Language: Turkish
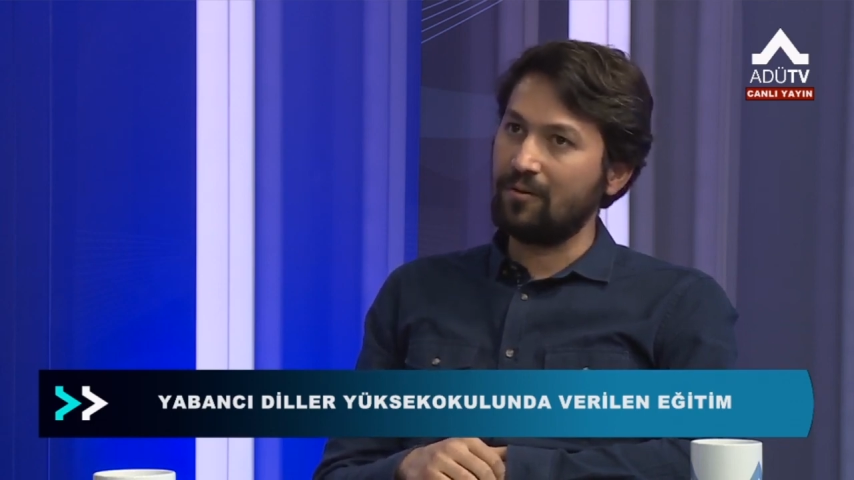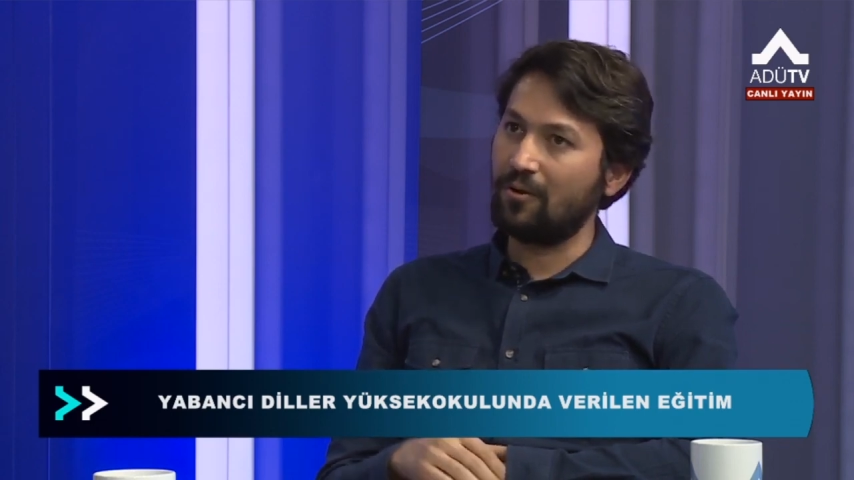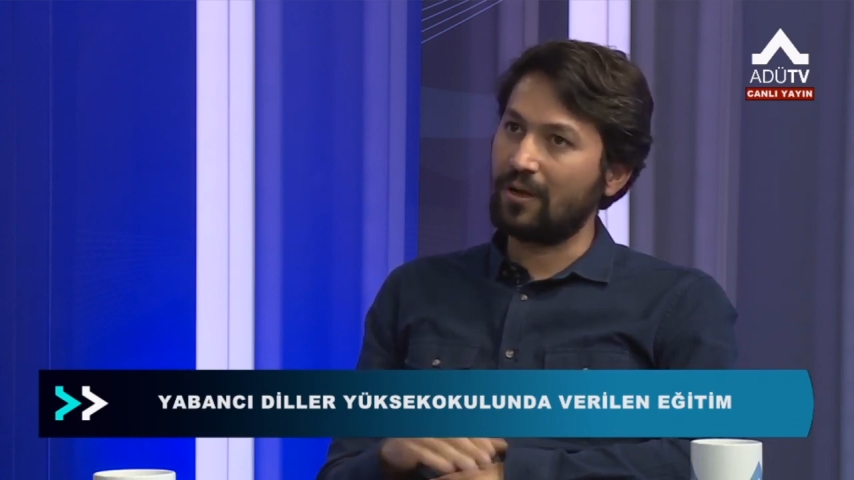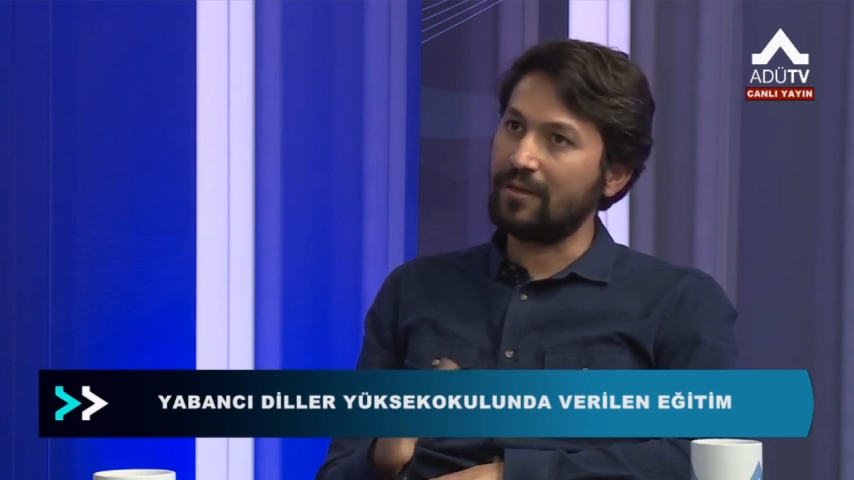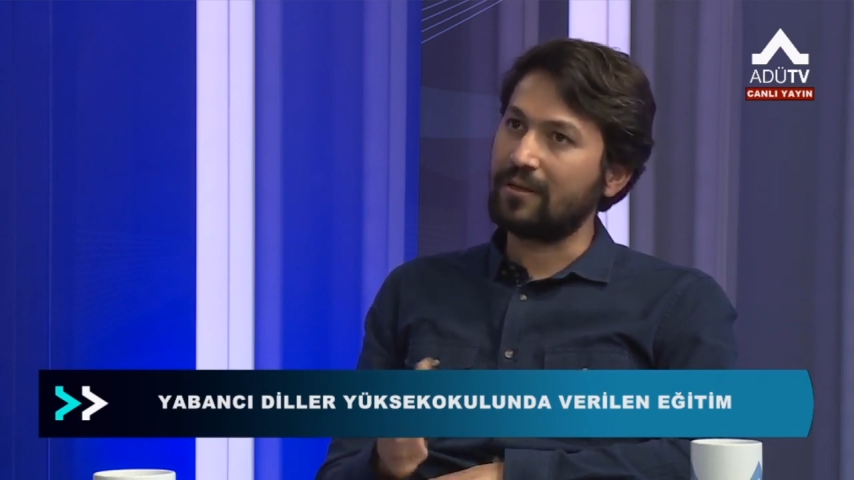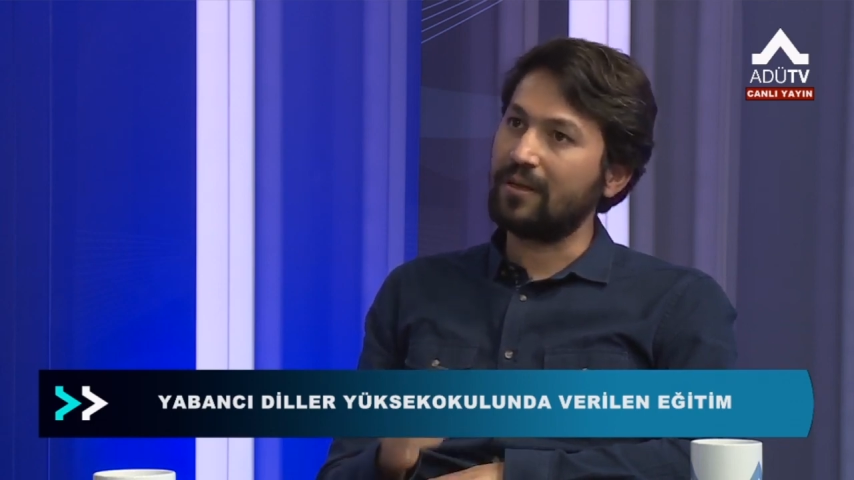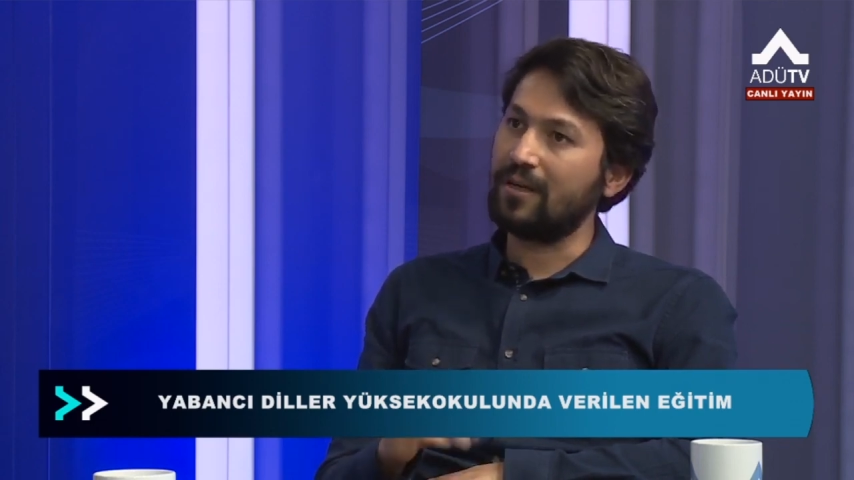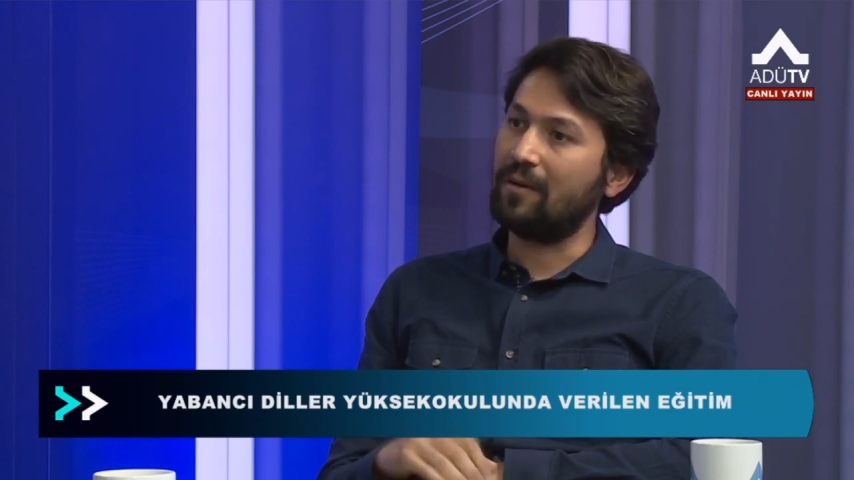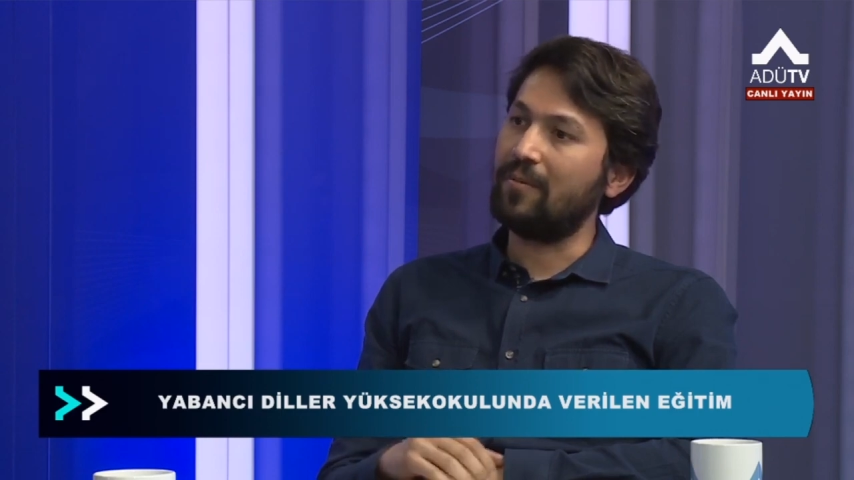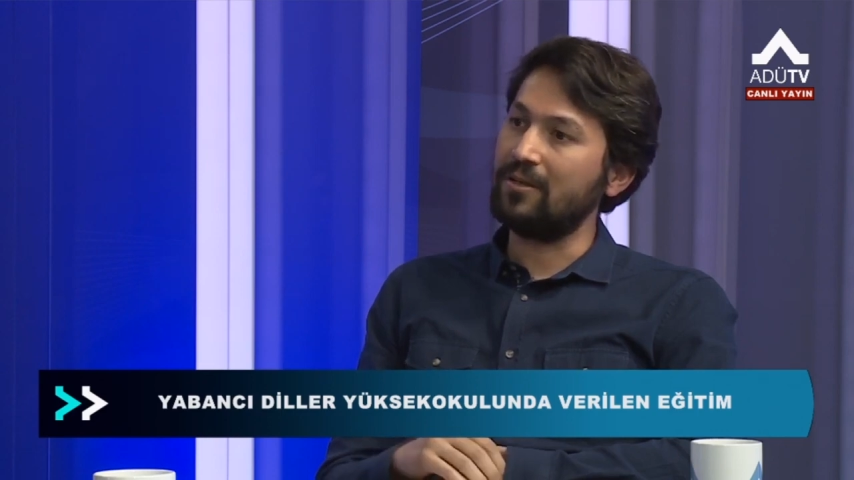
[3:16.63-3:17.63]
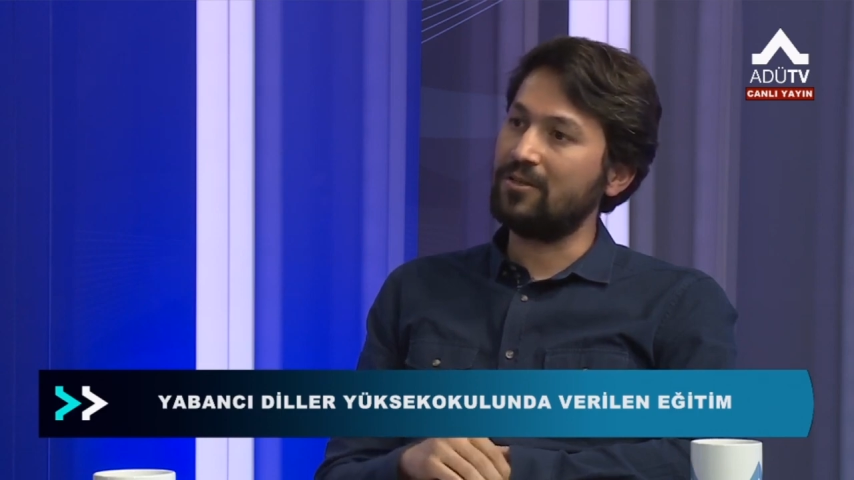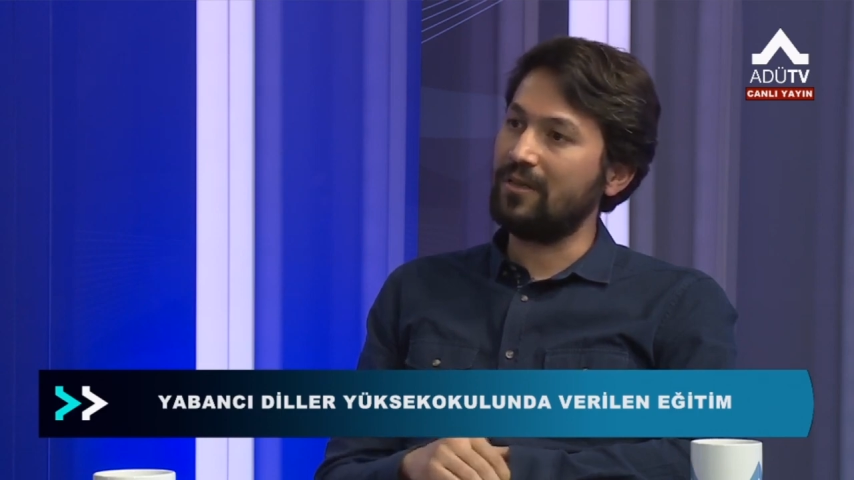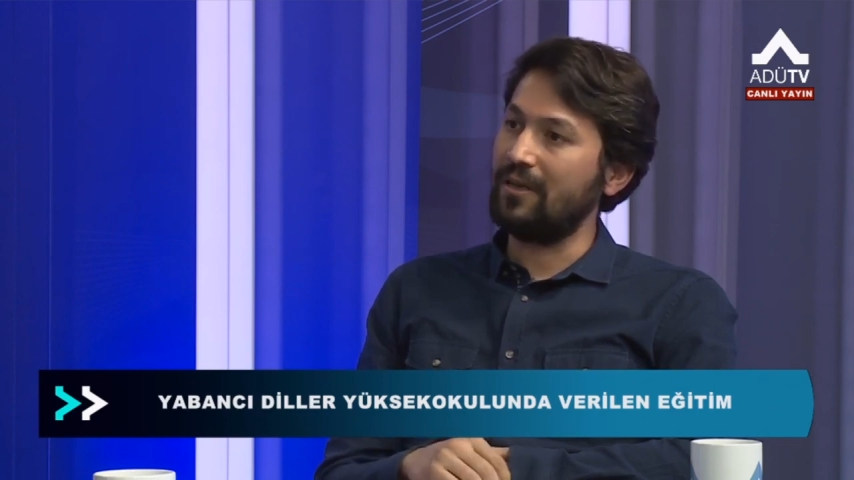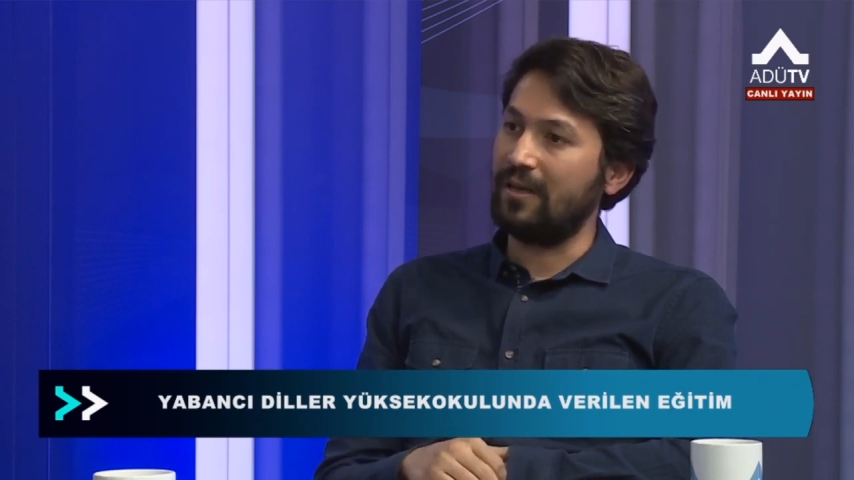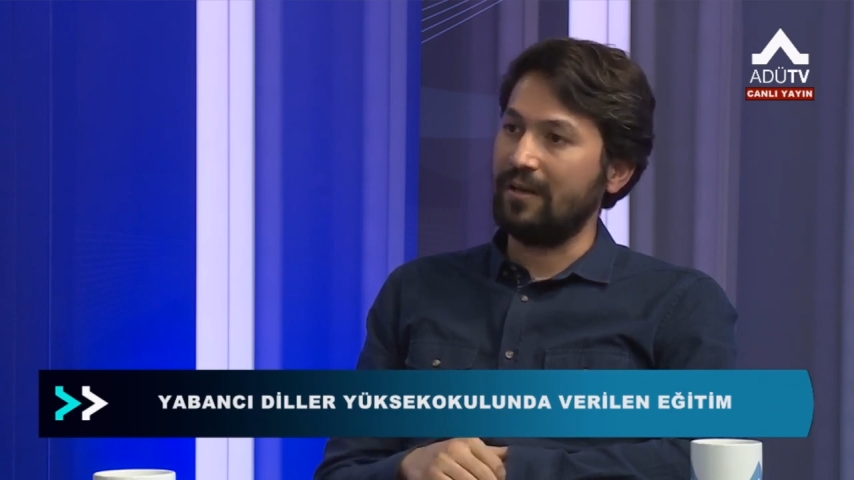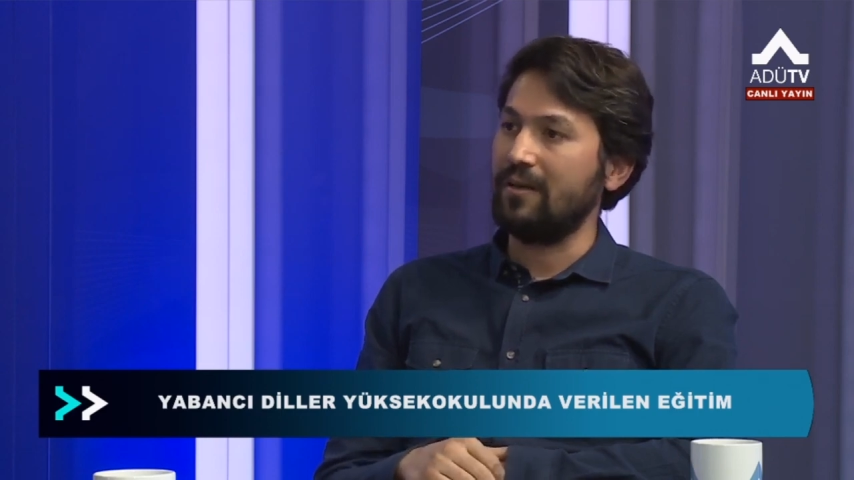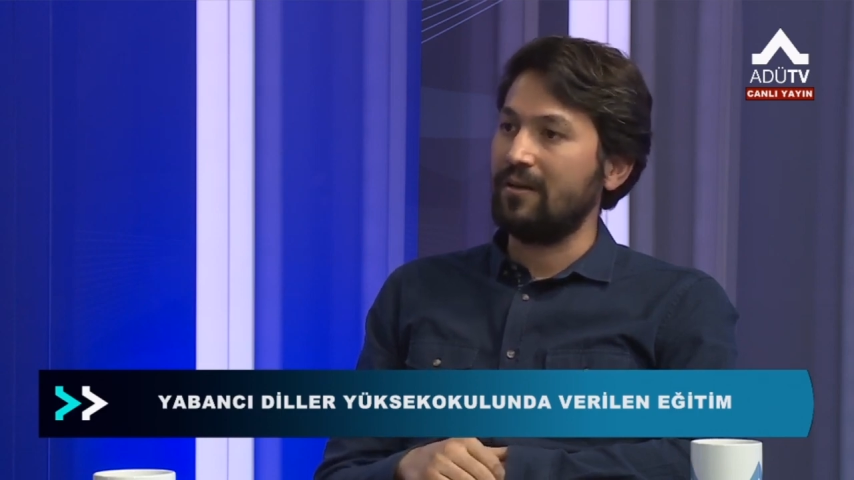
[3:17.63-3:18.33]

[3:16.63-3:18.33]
öğrendikleri yabancı dille